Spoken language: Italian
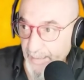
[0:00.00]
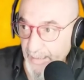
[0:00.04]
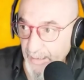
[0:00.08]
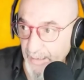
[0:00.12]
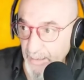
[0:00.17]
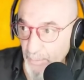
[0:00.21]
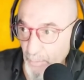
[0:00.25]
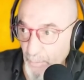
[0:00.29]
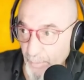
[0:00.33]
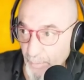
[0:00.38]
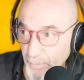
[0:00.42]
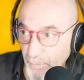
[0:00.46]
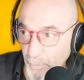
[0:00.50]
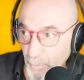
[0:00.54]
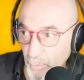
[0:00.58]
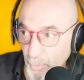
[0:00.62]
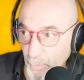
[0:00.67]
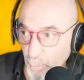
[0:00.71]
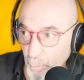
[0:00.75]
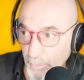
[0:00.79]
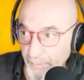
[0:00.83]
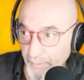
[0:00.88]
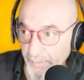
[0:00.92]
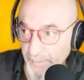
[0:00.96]
nel momento in
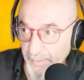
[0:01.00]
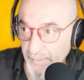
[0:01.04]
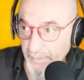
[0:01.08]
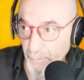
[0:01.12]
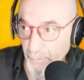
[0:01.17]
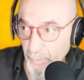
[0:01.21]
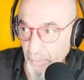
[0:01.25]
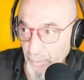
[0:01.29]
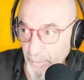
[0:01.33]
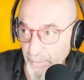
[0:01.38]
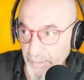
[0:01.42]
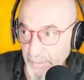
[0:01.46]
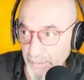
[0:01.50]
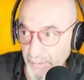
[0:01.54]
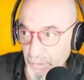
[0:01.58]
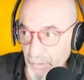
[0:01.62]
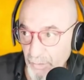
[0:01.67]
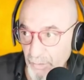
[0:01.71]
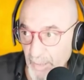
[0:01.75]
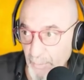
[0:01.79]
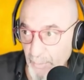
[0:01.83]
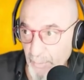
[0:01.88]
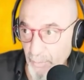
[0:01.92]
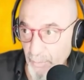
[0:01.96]
cui vivo,
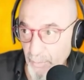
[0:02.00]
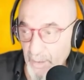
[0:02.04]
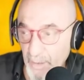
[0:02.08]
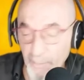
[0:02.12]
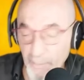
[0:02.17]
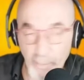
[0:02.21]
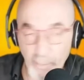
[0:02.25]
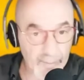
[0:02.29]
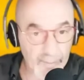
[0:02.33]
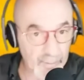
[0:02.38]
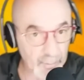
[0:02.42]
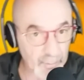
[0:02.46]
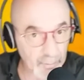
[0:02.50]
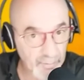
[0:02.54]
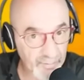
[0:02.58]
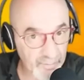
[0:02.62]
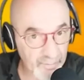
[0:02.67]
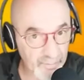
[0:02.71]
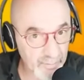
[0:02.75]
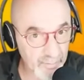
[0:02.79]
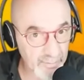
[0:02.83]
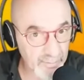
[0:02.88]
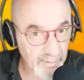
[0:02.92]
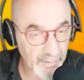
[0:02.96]
diciamo, il mio
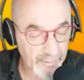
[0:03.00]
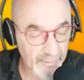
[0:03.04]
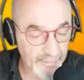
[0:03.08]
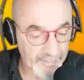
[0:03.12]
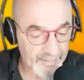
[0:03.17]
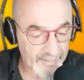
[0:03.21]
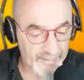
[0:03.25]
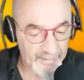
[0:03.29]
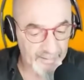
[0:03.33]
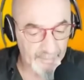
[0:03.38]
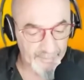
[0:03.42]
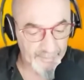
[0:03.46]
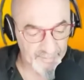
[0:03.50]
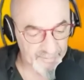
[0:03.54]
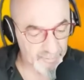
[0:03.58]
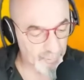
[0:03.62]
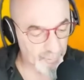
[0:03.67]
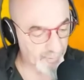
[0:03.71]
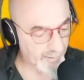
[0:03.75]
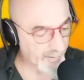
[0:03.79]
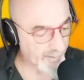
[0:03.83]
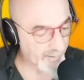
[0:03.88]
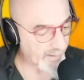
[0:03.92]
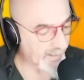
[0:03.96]
percorso, eh, la mia, la mia
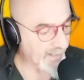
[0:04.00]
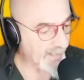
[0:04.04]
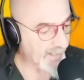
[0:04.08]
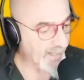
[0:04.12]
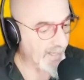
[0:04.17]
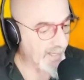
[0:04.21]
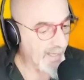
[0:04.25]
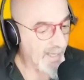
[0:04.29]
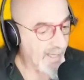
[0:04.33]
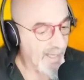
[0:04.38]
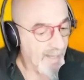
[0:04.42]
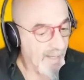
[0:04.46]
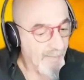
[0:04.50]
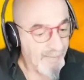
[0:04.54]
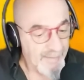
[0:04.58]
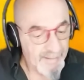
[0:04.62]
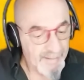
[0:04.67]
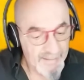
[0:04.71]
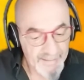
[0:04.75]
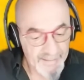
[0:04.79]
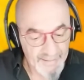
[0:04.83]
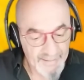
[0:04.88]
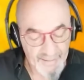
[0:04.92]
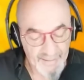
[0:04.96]
storia.
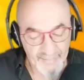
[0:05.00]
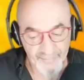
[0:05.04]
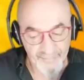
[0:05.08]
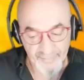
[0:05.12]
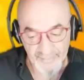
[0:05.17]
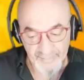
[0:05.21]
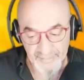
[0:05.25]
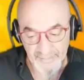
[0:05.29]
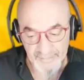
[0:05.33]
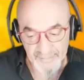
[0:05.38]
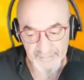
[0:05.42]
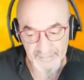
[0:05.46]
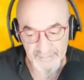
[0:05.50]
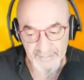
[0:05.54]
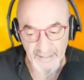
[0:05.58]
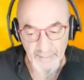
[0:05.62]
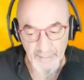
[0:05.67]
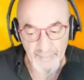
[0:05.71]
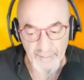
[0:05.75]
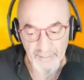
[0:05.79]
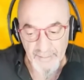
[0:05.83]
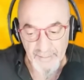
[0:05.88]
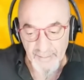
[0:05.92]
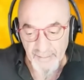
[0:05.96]
E infatti il
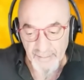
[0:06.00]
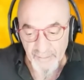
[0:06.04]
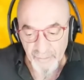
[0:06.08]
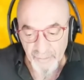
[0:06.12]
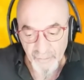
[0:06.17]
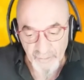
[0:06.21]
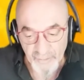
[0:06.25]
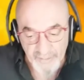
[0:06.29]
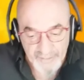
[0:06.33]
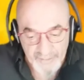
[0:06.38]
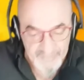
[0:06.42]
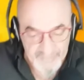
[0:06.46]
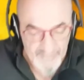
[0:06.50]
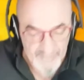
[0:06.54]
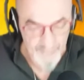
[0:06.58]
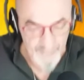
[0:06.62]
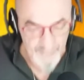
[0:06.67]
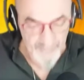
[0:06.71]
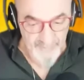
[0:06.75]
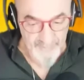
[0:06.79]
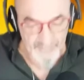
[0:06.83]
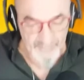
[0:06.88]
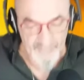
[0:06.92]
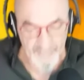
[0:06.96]
sistema cerca
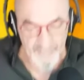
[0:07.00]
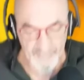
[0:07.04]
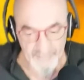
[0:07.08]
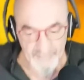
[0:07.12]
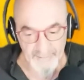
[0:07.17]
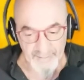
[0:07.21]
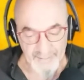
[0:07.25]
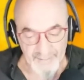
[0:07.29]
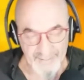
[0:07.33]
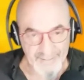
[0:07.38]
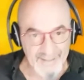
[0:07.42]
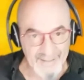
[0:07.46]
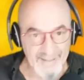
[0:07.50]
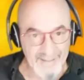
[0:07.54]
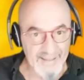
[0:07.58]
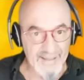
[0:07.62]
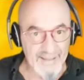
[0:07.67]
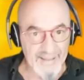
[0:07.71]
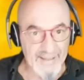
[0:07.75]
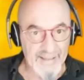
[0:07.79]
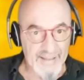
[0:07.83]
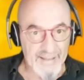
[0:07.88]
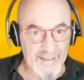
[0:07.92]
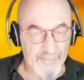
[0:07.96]
sempre di eh, re,
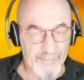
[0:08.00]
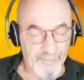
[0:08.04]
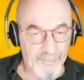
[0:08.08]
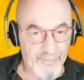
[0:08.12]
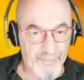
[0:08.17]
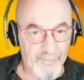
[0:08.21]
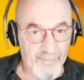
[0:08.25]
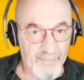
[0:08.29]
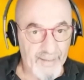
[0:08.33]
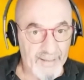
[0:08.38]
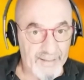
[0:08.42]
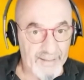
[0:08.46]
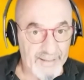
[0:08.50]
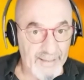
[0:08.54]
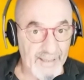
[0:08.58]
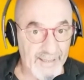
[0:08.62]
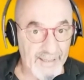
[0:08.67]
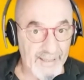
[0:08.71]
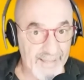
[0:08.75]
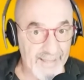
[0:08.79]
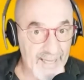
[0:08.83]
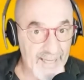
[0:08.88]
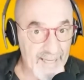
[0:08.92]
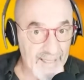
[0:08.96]
eh,
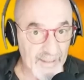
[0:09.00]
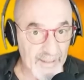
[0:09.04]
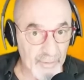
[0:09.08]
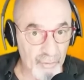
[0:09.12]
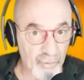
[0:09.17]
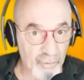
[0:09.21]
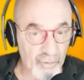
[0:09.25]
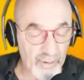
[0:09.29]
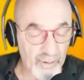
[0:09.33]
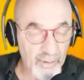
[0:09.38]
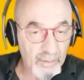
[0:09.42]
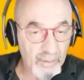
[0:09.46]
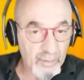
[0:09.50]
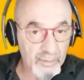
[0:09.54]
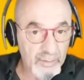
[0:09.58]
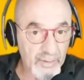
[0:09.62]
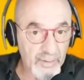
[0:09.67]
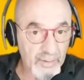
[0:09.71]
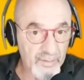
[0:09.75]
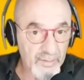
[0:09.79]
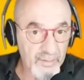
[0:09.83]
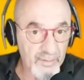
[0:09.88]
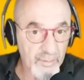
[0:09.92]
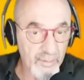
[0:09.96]
relegarci in
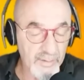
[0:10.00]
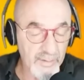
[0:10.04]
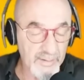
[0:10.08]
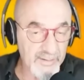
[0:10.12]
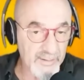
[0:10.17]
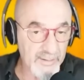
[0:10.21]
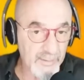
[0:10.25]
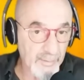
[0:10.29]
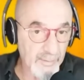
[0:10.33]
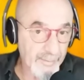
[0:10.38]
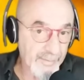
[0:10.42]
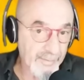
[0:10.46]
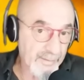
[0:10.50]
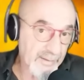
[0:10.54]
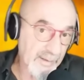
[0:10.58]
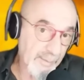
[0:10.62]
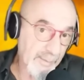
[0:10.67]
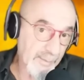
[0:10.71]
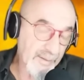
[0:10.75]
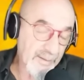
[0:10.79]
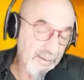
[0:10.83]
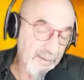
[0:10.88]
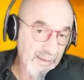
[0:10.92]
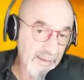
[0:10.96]
condizioni estremamente
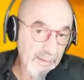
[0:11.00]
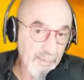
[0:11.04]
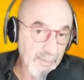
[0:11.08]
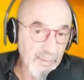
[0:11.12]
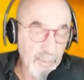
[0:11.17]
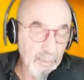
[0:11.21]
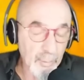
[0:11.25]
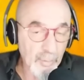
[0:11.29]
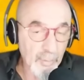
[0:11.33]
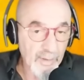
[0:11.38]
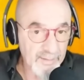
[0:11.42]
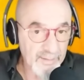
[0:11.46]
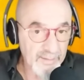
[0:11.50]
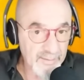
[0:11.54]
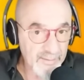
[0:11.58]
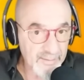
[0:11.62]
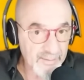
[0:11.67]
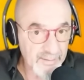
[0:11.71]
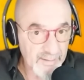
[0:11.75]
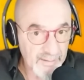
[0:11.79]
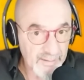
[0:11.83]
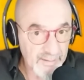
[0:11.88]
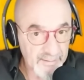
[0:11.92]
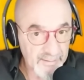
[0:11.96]
ripetibili, uguali a se
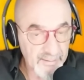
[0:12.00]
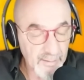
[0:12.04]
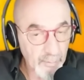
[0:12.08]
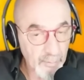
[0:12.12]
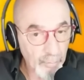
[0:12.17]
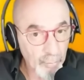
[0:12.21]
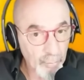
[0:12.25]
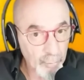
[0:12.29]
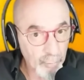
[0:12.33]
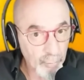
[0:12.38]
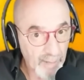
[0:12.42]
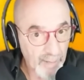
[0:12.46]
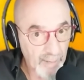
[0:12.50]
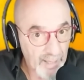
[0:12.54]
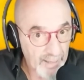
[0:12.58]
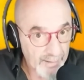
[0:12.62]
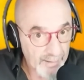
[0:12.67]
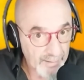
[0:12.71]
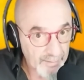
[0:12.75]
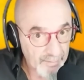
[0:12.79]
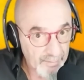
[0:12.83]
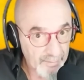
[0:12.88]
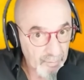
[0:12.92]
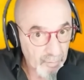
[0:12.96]
stesse, modulari,
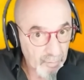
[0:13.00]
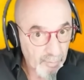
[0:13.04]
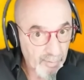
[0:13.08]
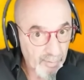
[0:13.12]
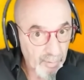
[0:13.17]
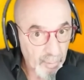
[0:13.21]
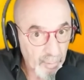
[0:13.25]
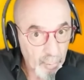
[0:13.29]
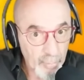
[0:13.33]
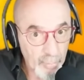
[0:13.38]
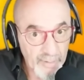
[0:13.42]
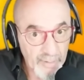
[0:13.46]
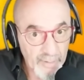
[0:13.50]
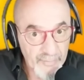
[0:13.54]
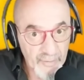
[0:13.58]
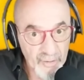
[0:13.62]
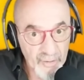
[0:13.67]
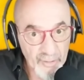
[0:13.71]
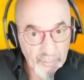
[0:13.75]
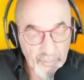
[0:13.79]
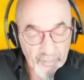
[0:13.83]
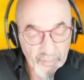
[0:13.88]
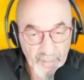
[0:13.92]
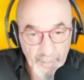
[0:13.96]
insomma. No? Quindi
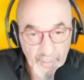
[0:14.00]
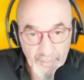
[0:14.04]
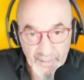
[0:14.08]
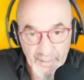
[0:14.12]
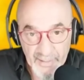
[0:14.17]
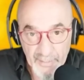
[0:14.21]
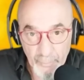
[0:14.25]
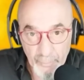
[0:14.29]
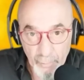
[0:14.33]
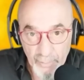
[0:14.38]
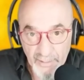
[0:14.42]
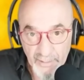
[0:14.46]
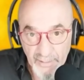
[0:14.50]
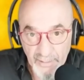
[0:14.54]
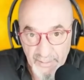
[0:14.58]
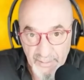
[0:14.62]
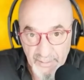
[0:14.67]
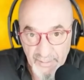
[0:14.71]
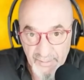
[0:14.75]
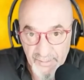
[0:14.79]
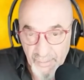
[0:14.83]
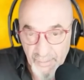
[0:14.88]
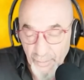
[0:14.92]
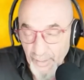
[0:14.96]
facciamo veramente molta
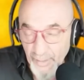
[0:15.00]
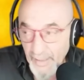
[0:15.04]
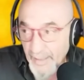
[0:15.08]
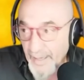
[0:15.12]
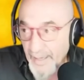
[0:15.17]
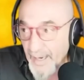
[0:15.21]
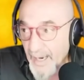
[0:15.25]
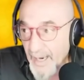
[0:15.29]
attenzione,